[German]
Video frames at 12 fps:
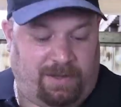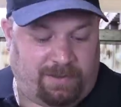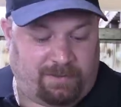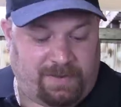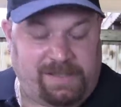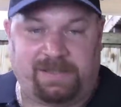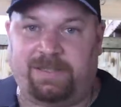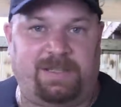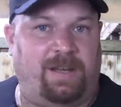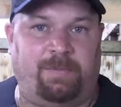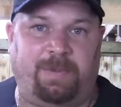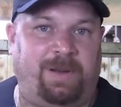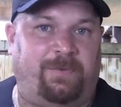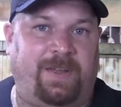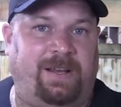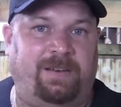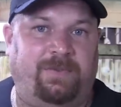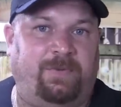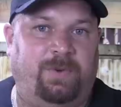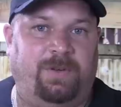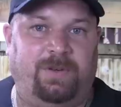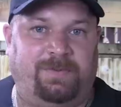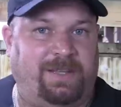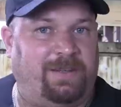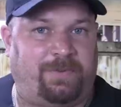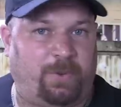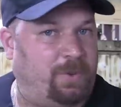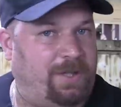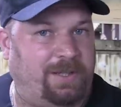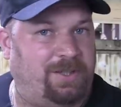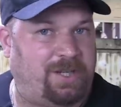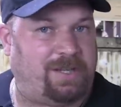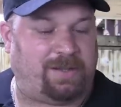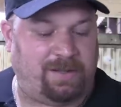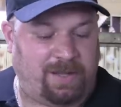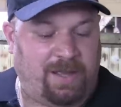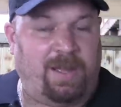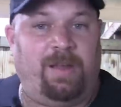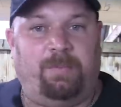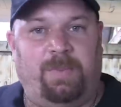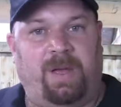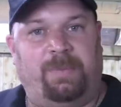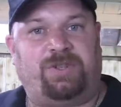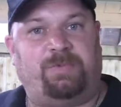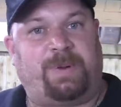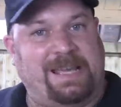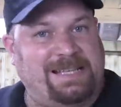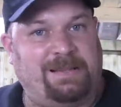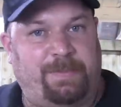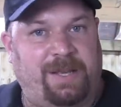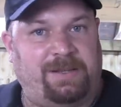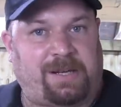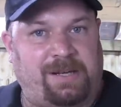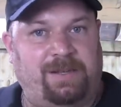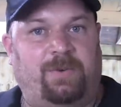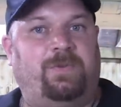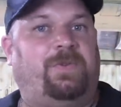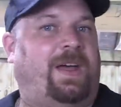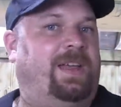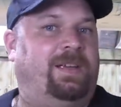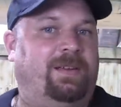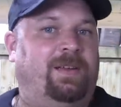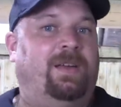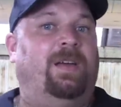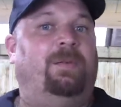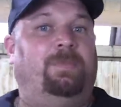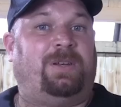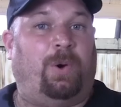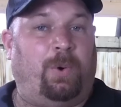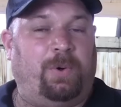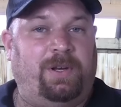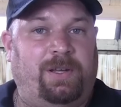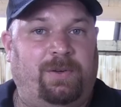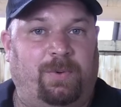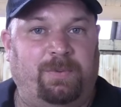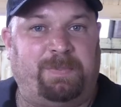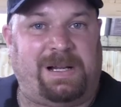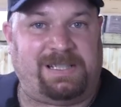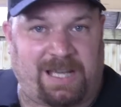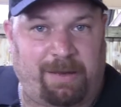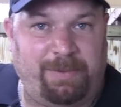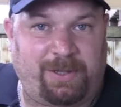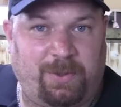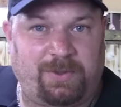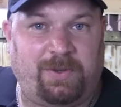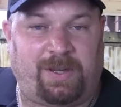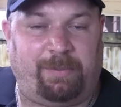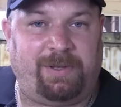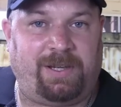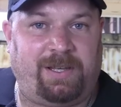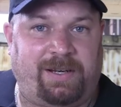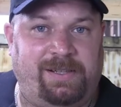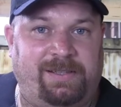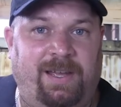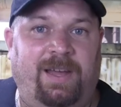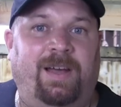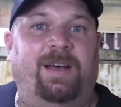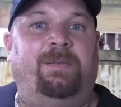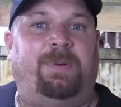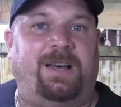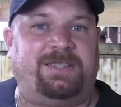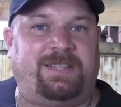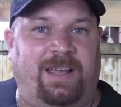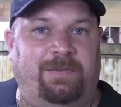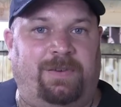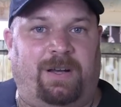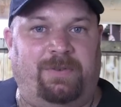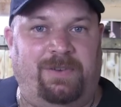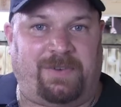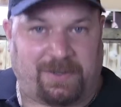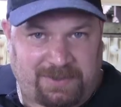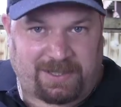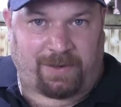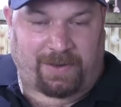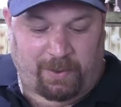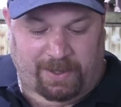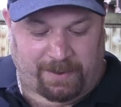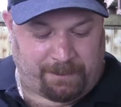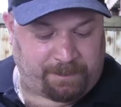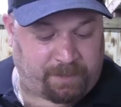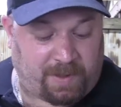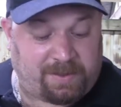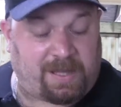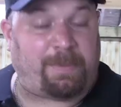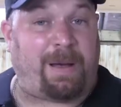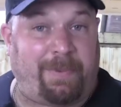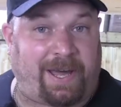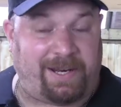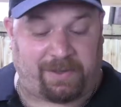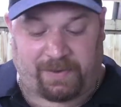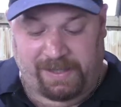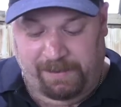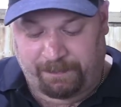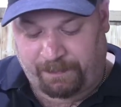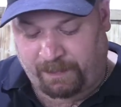Wild ist ja perfekt für irgendwelche fruchtigen Geschichten. Wir haben ja schon Preiselbeeren drin und Feigen mit Honig und Balsamico zusammengegrillt. Passt einfach wie Faust auf Auge. Da machen wir gar nicht viel.